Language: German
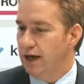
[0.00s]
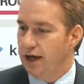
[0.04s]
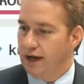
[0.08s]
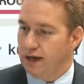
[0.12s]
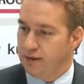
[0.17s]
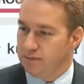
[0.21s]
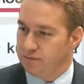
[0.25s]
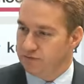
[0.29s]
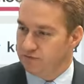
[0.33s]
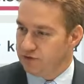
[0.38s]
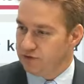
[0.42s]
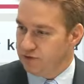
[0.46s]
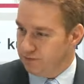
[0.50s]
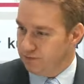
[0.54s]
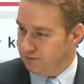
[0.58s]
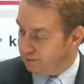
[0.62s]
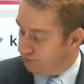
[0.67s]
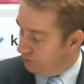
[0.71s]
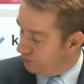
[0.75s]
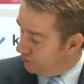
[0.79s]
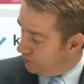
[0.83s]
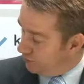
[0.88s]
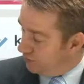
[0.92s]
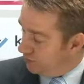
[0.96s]
haben, wie
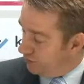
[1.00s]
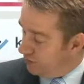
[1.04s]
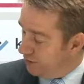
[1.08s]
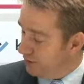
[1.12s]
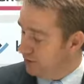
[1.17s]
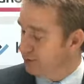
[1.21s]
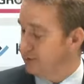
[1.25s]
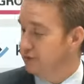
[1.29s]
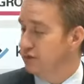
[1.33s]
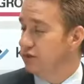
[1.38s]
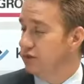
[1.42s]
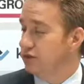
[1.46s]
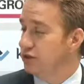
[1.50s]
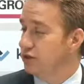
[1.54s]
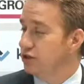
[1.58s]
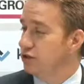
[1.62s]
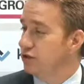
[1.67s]
Sie sagten, das ja